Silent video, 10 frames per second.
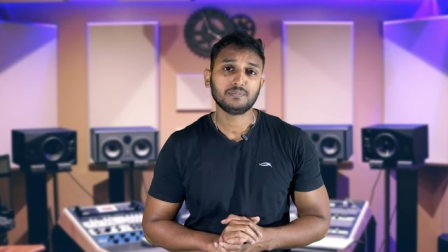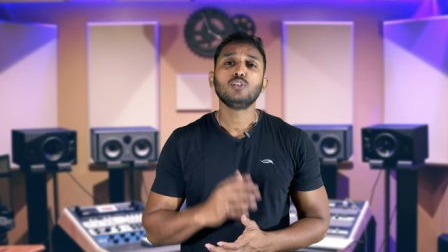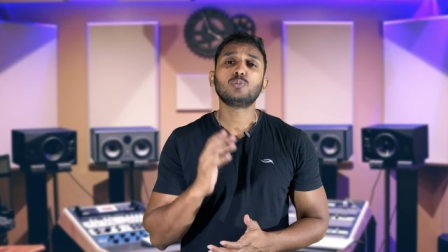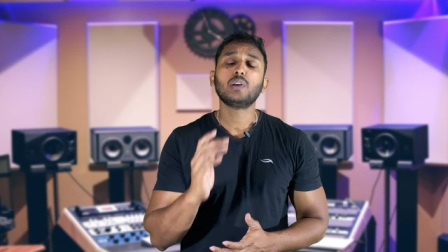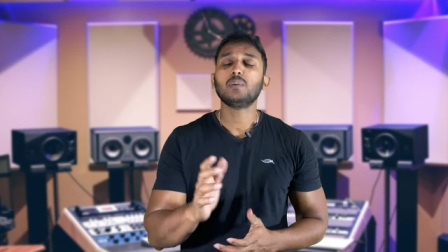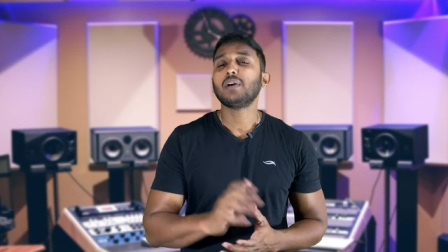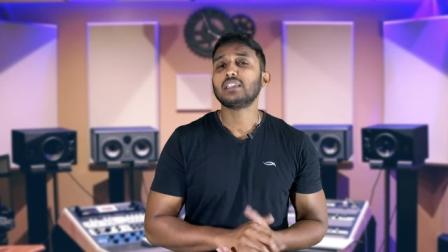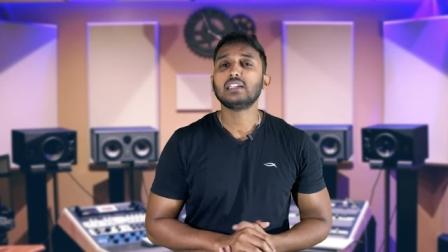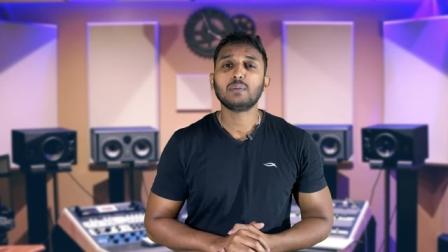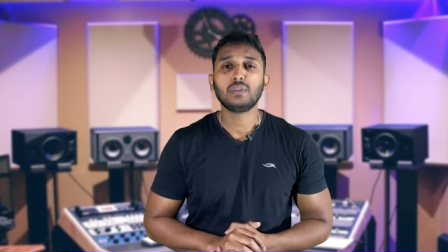யூஸ் பண்ணி
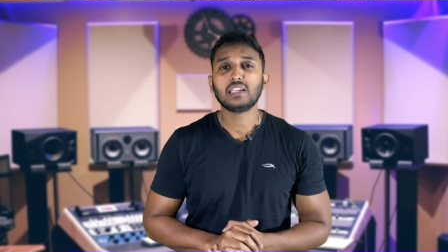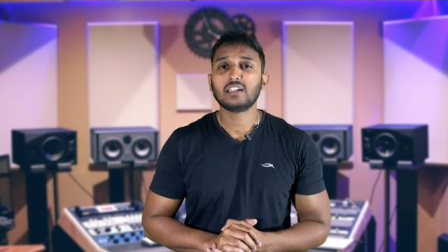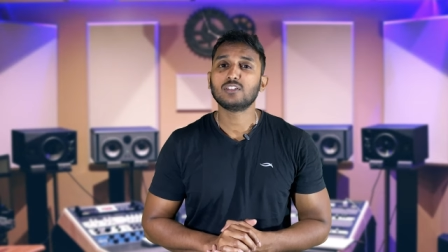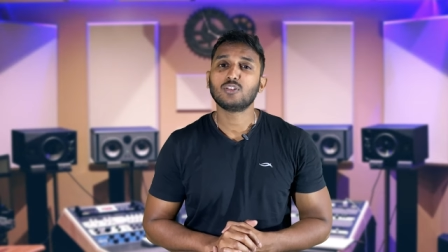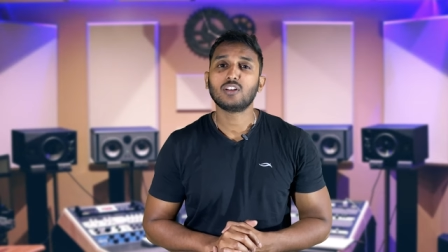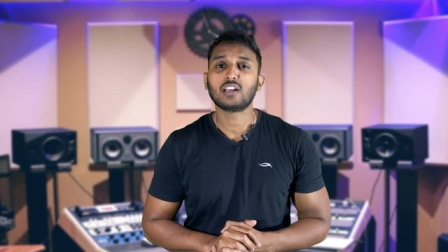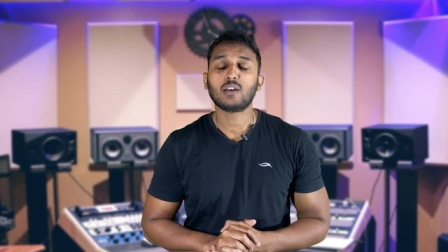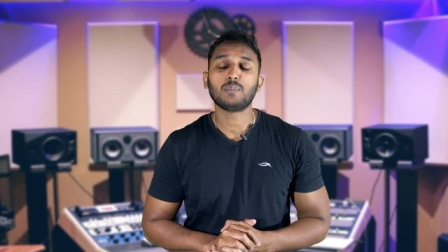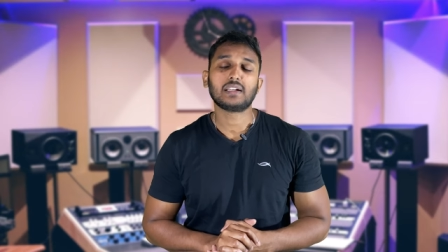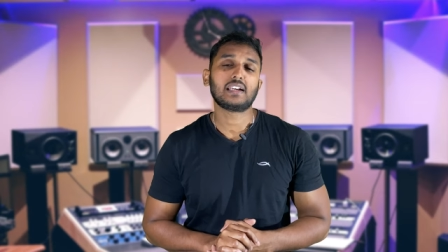பார்த்துட்டு எப்படி இருக்குன்னு சொல்லுங்கள்
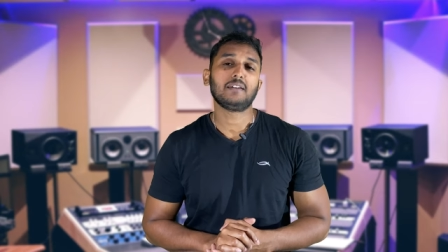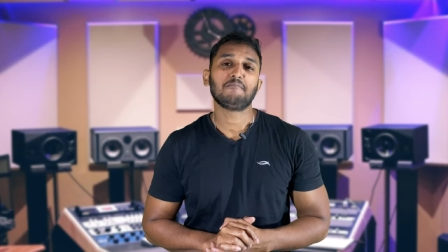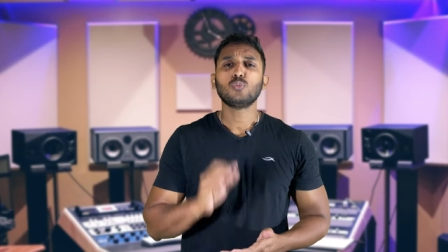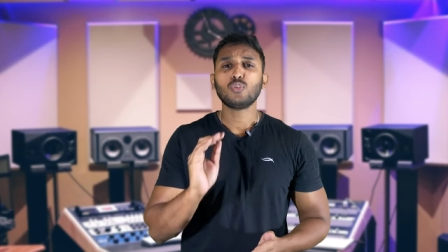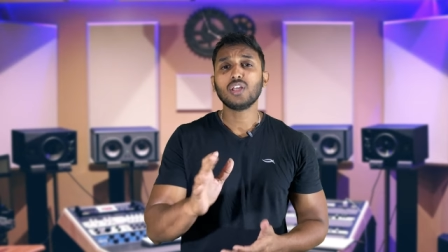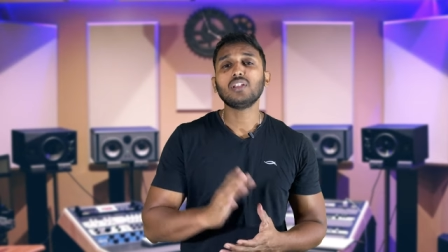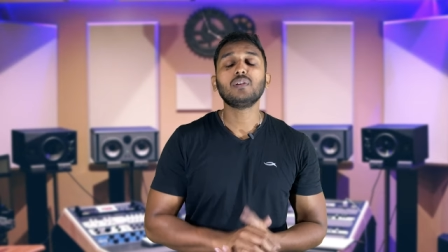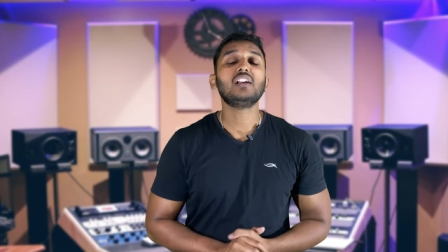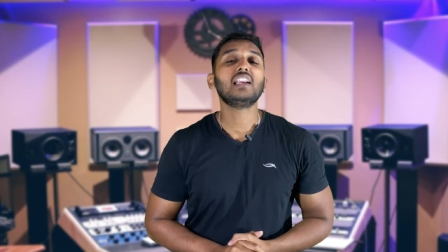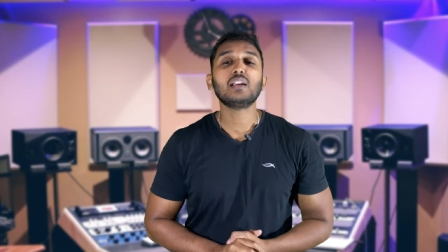கமெண்ட்டில் ஸோ மூணாவது
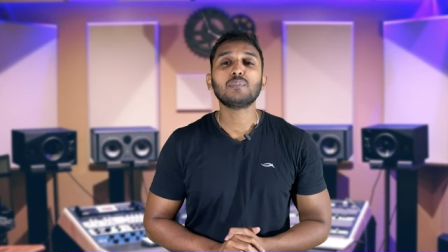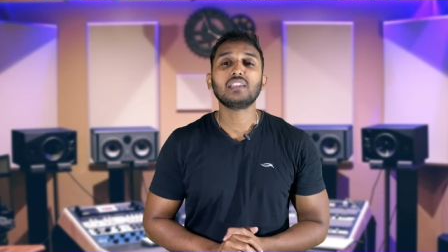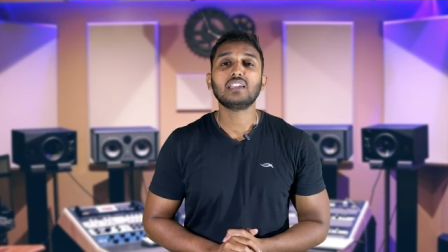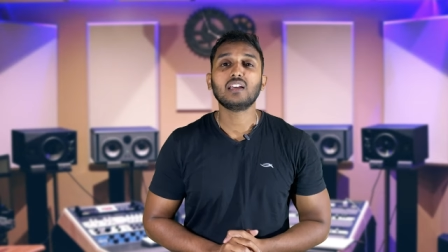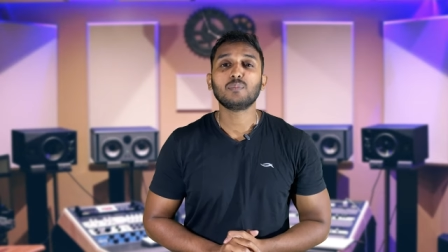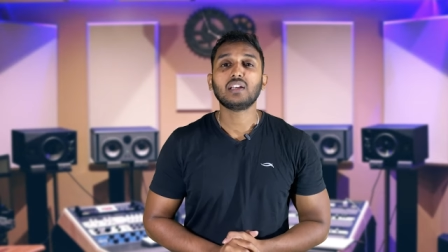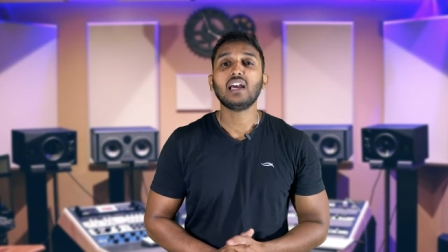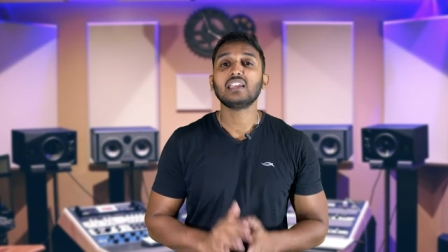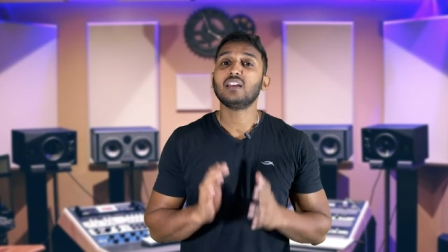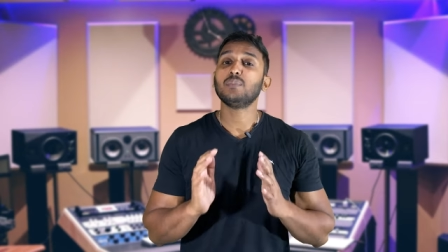அப்டேட் என்னென்னு பார்த்தீங்க அப்படின்னா
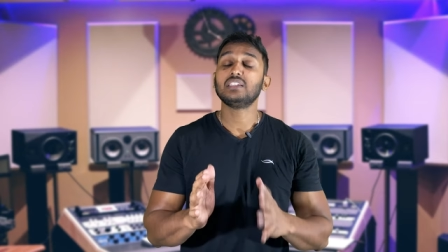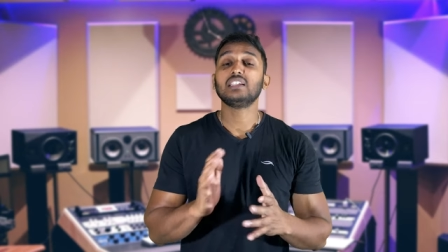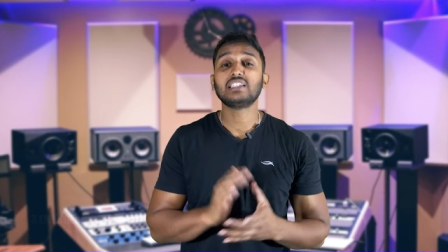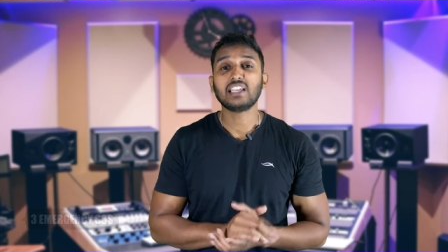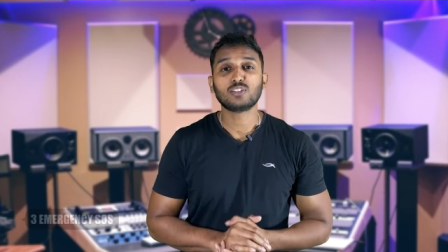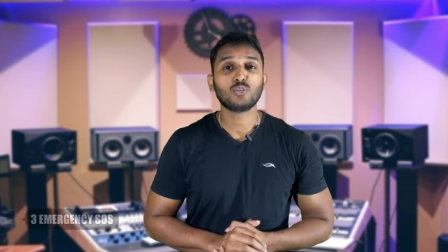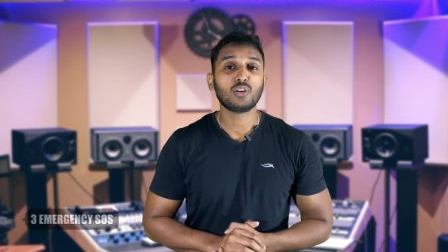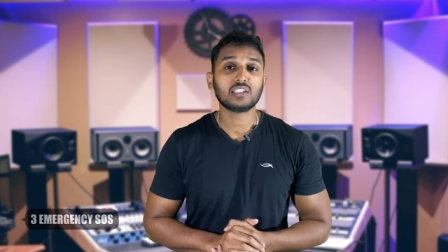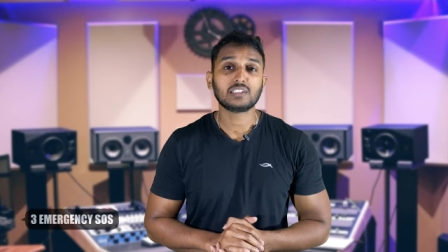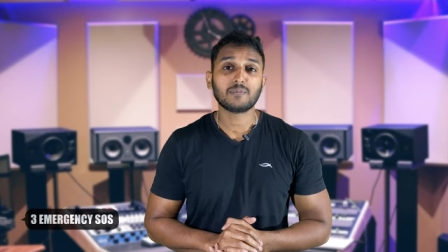எமர்ஜென்சி
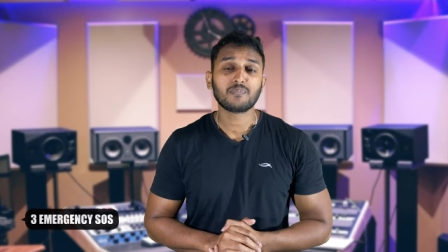எஸ்ஓஎஸ்